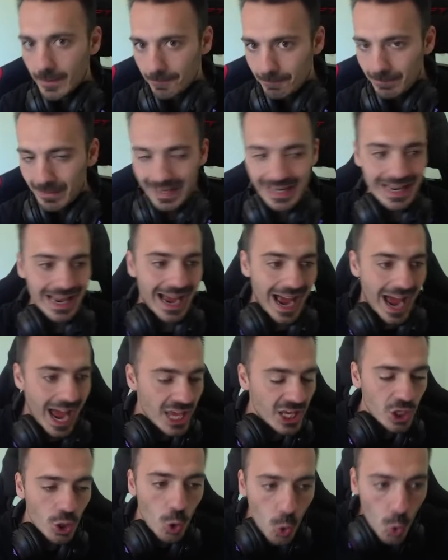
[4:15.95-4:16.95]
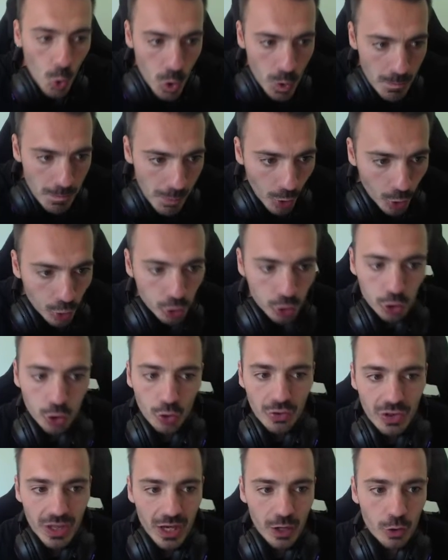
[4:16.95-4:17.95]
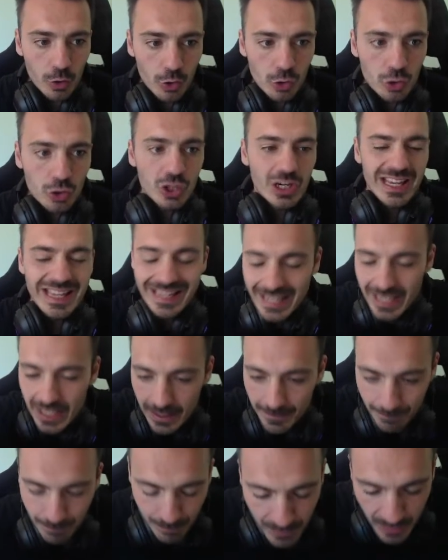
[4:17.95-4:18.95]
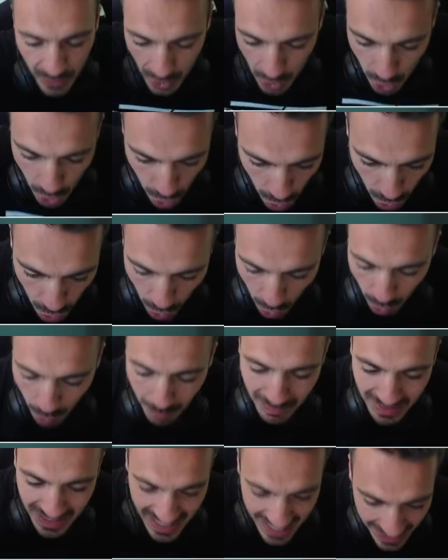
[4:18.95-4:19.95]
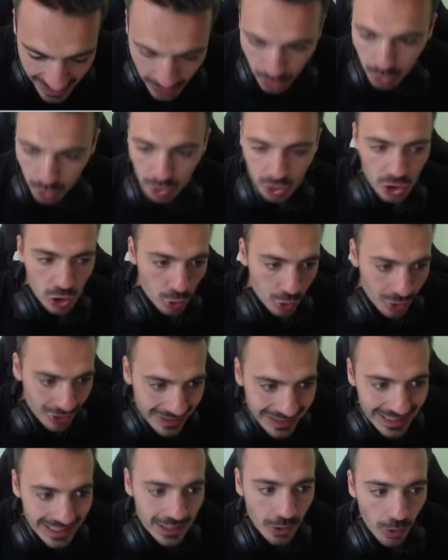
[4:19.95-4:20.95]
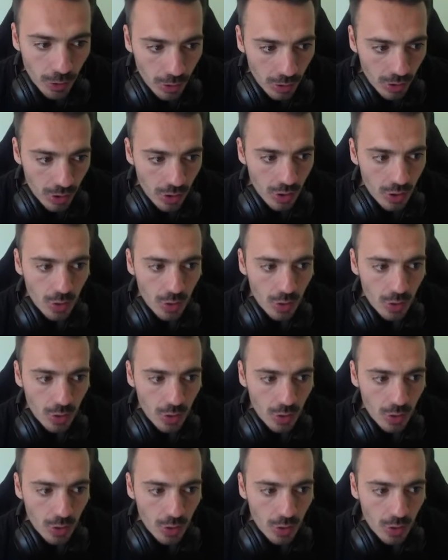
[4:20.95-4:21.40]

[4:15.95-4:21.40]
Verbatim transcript: ¿Vale? Hay un montón de gorros y no miento si os digo,